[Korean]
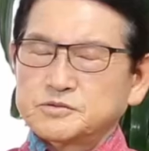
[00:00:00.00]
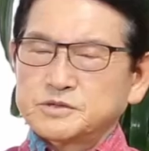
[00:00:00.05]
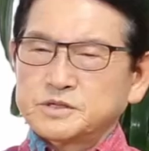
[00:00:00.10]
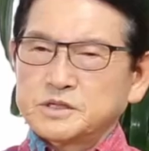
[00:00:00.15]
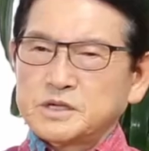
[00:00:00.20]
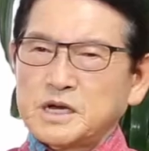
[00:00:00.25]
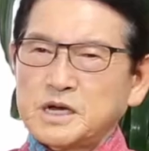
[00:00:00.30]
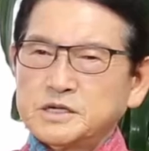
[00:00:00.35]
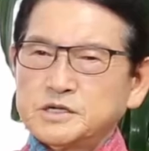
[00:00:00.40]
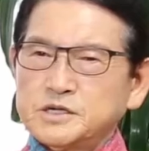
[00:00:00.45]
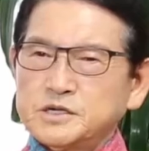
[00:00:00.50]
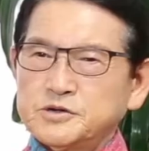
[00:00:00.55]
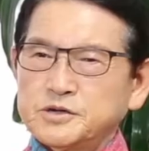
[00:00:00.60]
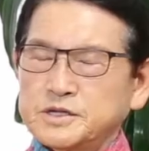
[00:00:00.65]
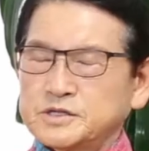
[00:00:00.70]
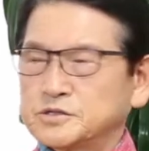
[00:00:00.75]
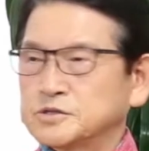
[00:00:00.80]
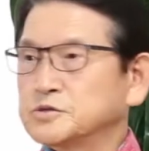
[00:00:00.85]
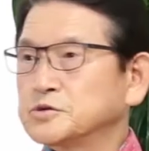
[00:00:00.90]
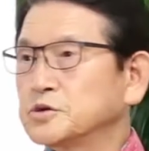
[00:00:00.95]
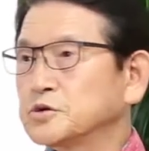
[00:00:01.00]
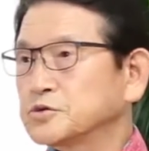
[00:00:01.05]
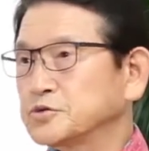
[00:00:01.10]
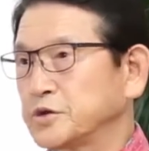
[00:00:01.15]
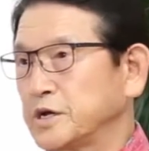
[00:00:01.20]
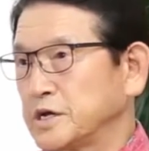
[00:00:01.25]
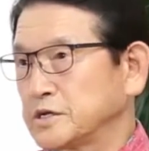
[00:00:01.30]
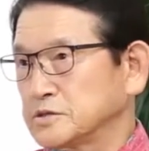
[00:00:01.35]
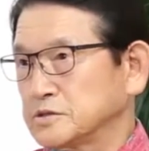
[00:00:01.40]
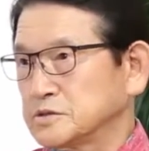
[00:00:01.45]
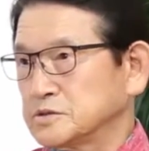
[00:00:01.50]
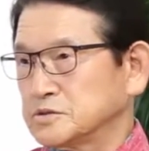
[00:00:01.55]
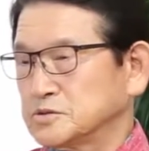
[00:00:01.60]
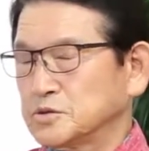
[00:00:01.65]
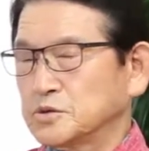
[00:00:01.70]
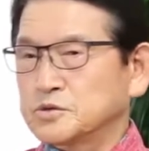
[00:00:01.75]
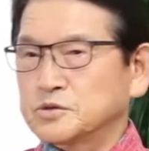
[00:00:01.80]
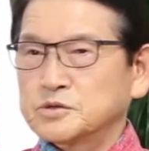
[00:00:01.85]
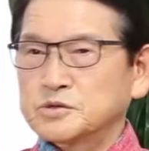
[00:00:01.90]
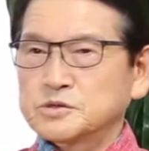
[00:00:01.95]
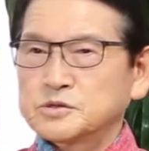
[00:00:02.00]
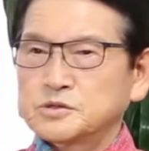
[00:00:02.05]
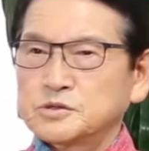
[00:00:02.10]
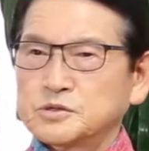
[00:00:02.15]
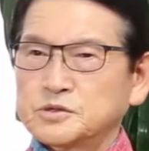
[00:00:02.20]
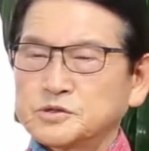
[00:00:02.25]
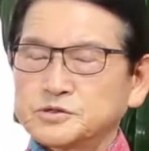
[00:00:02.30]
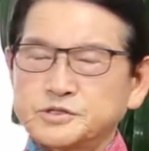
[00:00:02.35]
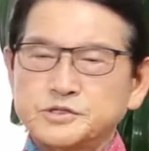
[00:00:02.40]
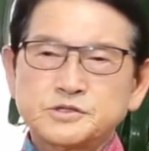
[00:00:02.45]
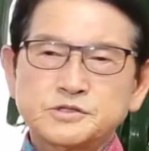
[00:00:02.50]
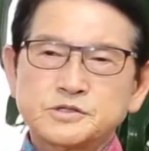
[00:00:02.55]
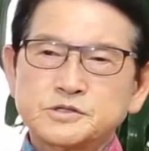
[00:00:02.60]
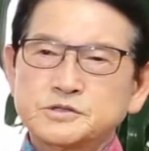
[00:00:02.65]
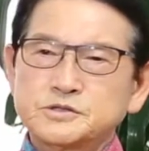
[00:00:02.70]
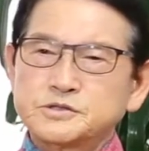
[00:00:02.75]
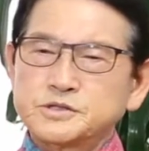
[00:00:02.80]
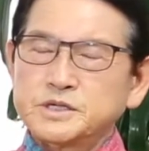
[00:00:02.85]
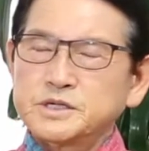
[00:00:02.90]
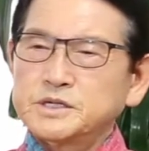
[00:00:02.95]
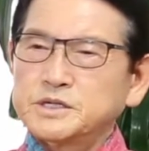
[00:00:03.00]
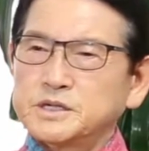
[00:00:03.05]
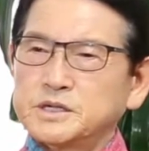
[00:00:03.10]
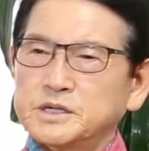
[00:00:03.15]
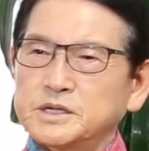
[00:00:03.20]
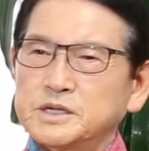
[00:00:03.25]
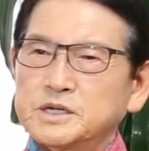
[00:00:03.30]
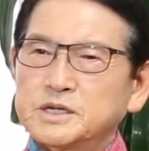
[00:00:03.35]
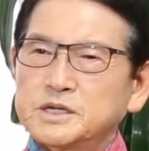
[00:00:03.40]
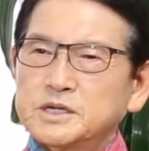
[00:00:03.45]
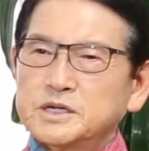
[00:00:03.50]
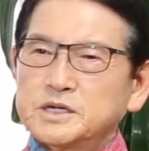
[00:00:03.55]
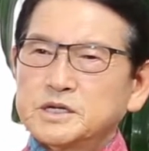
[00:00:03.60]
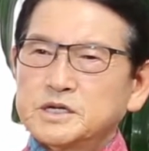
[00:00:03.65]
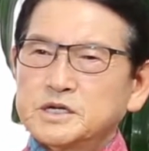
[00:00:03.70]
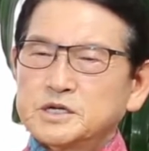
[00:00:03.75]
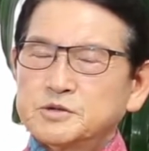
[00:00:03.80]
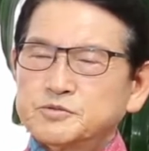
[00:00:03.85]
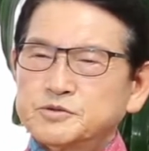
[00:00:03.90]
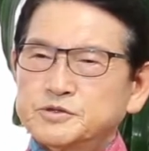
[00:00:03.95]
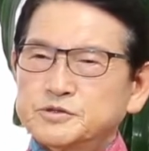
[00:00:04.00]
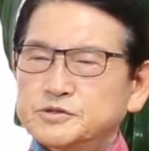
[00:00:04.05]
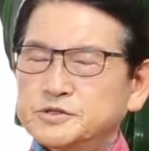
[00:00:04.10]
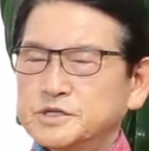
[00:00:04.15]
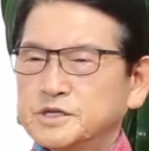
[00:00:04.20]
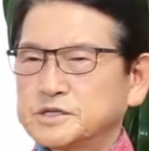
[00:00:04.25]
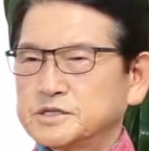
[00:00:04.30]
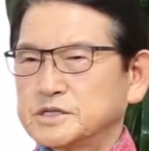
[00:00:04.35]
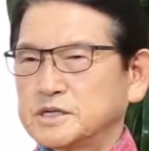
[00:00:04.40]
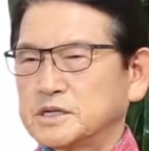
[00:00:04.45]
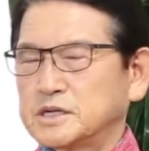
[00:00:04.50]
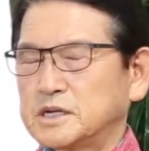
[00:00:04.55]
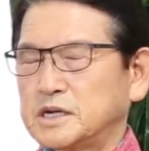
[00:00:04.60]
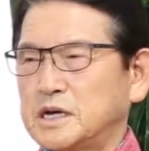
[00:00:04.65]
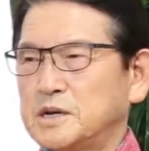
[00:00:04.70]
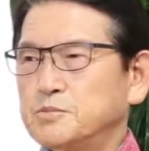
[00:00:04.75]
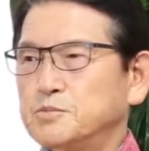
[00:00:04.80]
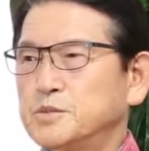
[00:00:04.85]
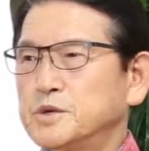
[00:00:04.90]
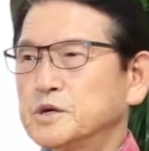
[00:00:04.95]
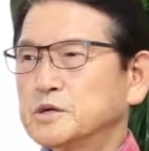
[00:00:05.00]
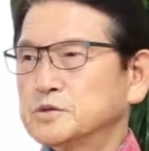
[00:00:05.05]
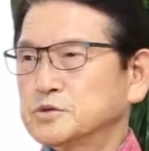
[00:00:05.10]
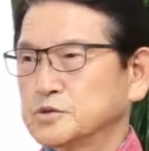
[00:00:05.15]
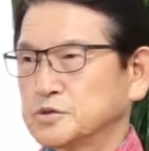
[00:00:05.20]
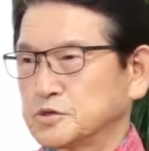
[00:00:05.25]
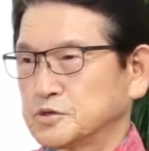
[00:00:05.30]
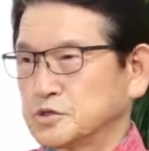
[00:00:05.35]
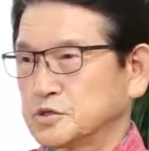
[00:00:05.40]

우리 한인에 등록돼 있던 독거 어르신들이 이분들이 이제 한 명도